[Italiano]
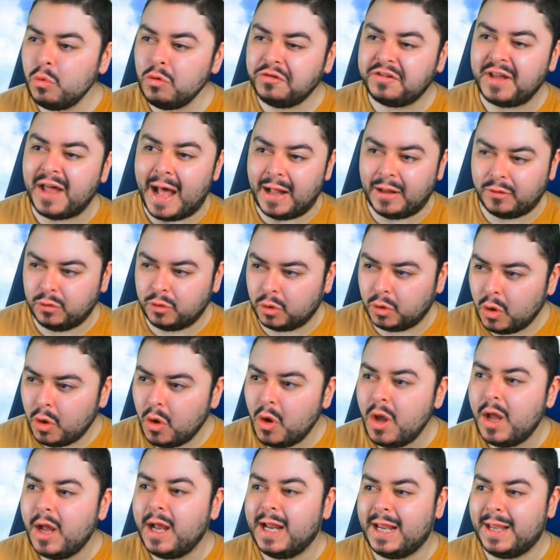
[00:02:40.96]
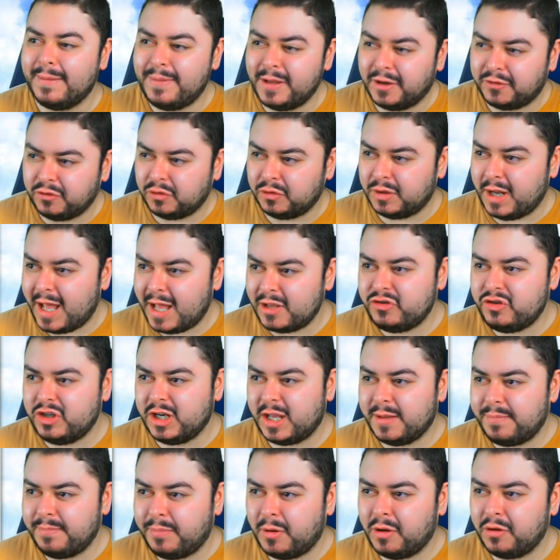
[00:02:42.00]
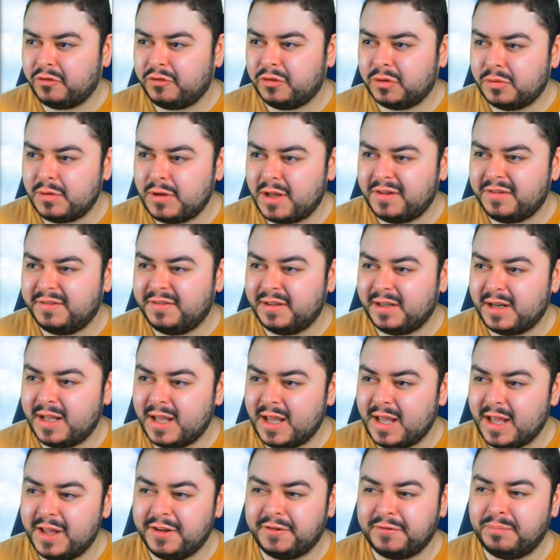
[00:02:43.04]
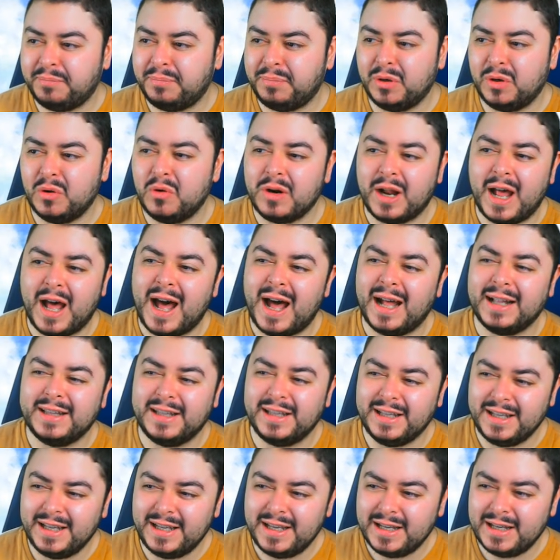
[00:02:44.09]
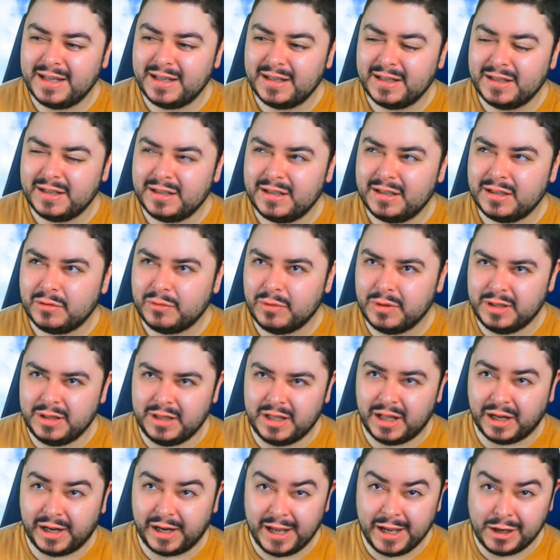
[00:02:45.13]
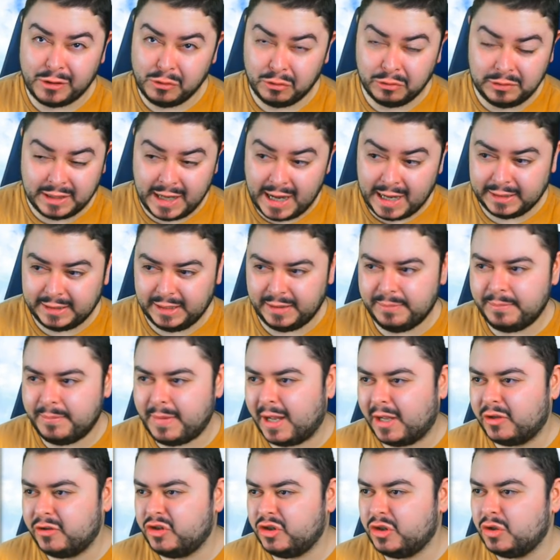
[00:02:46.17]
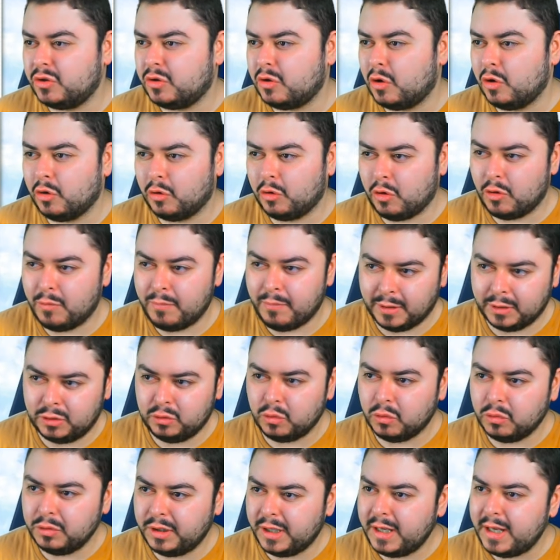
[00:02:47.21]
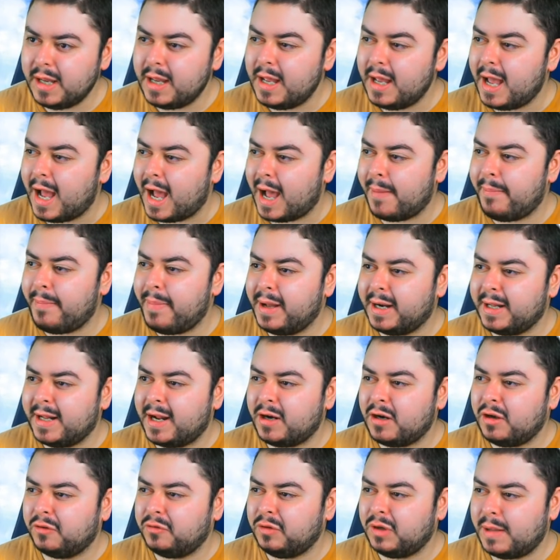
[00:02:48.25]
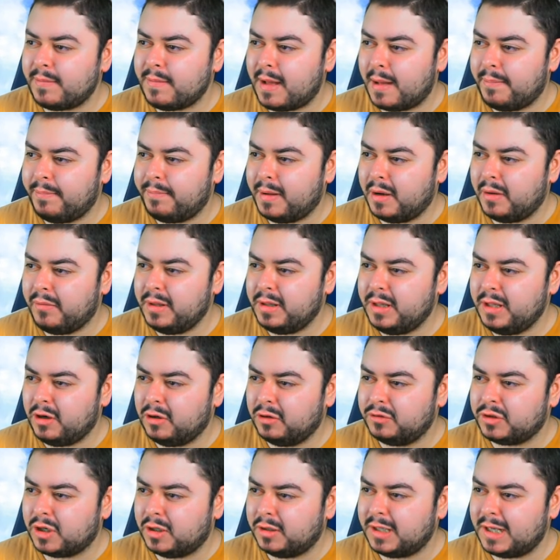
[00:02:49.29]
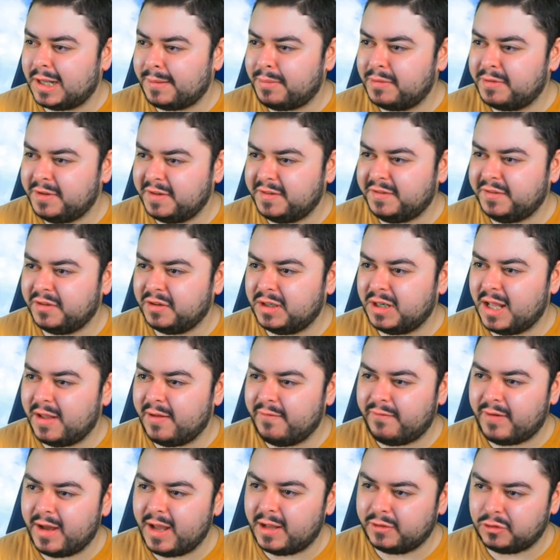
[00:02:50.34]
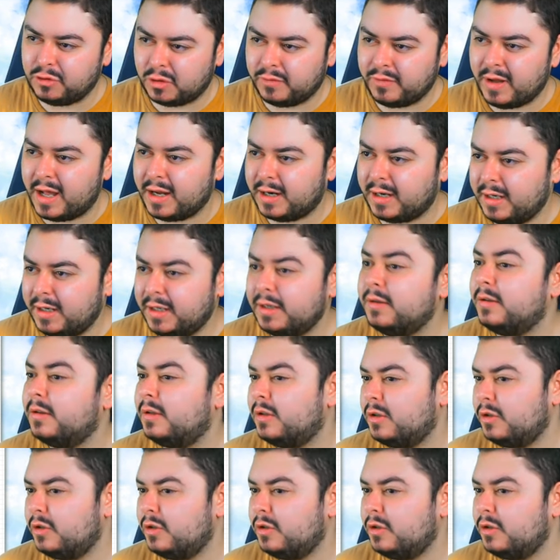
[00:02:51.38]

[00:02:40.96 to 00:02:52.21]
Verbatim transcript: Usandolo, i personaggi che possono essere esplorati quindi reclutati immagino, o combattuti, appariranno sulla mappa, quindi controlla la posizione e vai a trovarli.